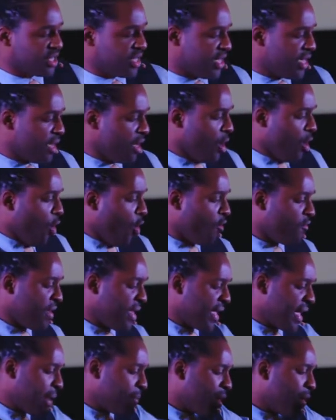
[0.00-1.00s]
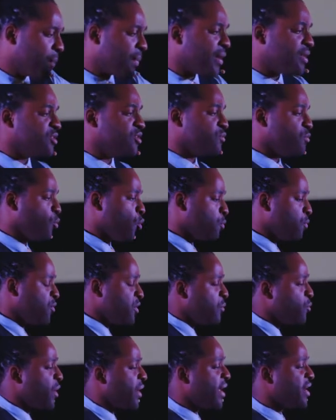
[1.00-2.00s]
Et on va également prendre mon
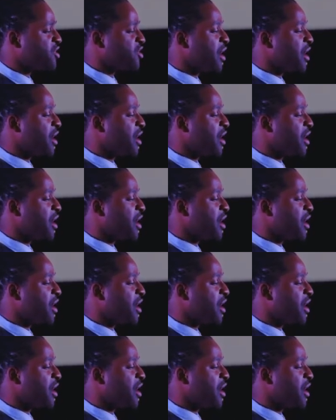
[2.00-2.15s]
témoignage